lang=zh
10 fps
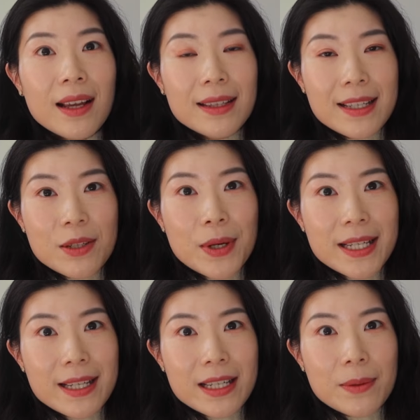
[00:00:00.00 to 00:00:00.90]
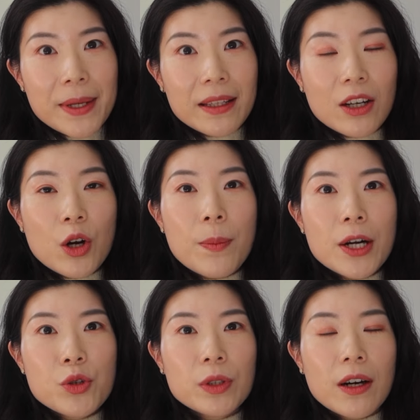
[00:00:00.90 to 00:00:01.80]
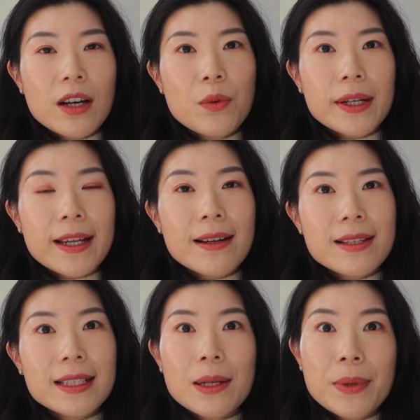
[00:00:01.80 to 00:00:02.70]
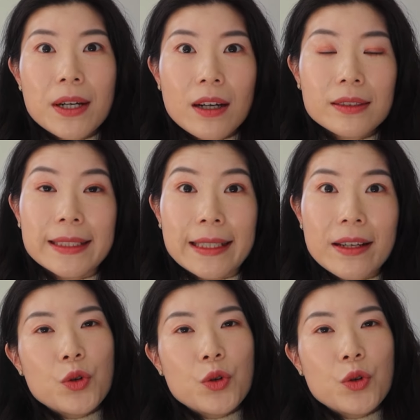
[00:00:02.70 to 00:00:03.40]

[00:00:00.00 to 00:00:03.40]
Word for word: 那希望这期视频能够帮助到跟我一样经历 burn out 的你。